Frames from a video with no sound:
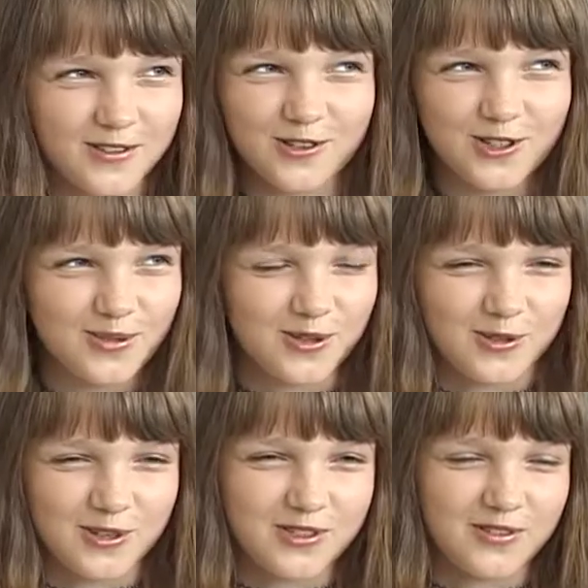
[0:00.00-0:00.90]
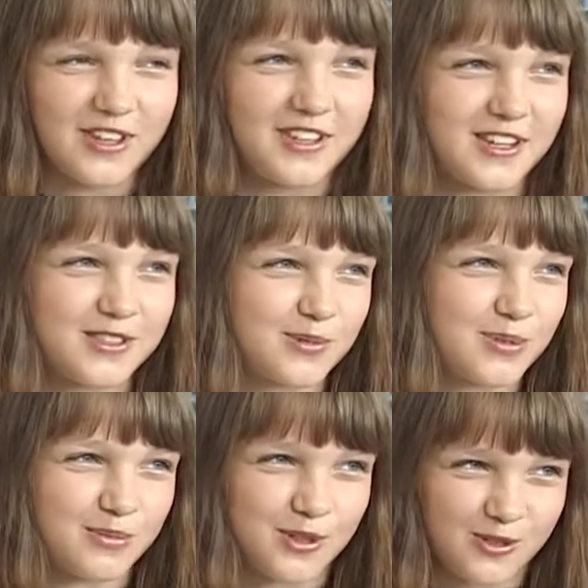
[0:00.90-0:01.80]
очень много туристов, китайцев, к
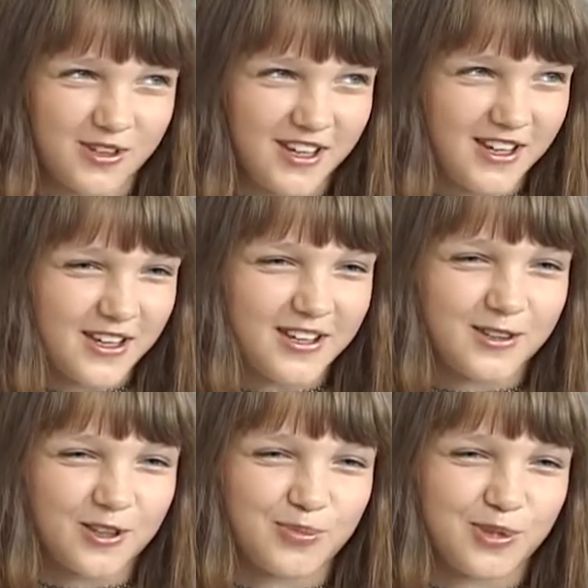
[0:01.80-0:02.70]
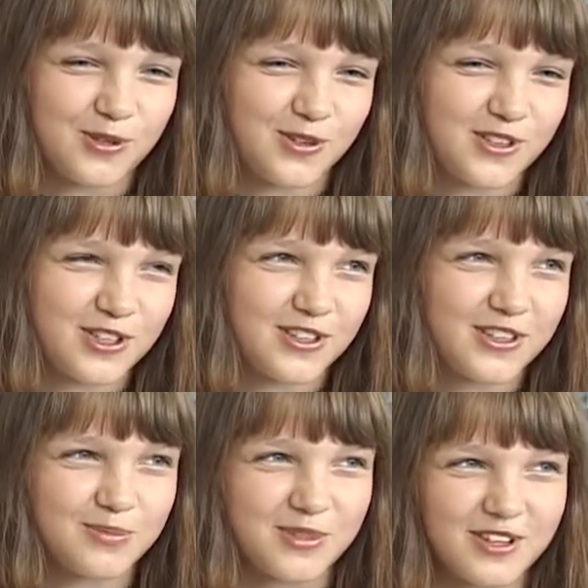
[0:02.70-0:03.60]
примеру, которые подходят,
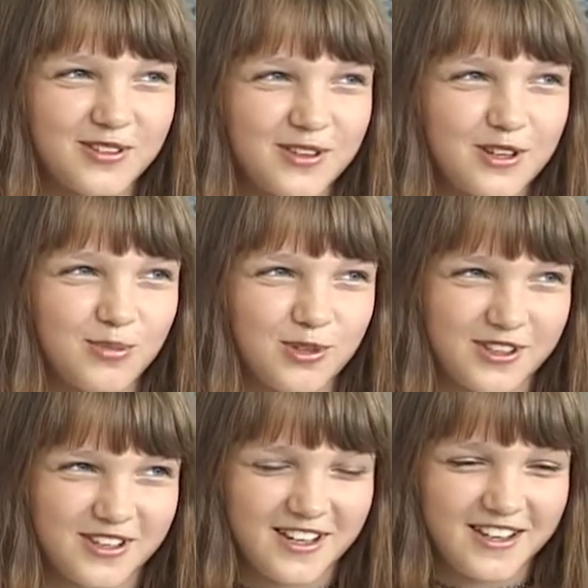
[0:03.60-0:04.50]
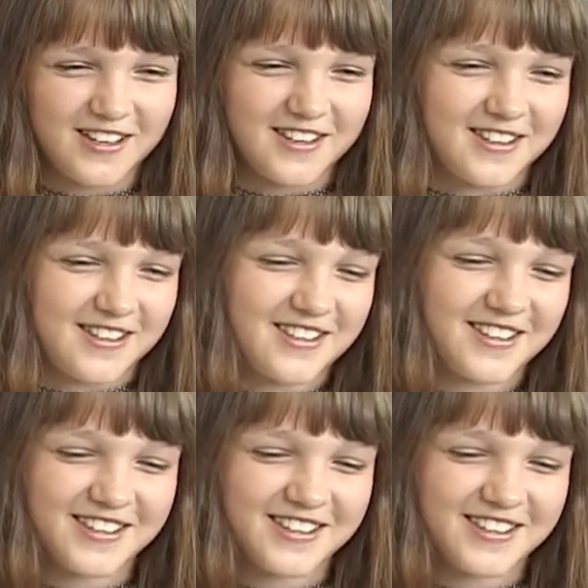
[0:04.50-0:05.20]
начинают смотреть твои работы. И,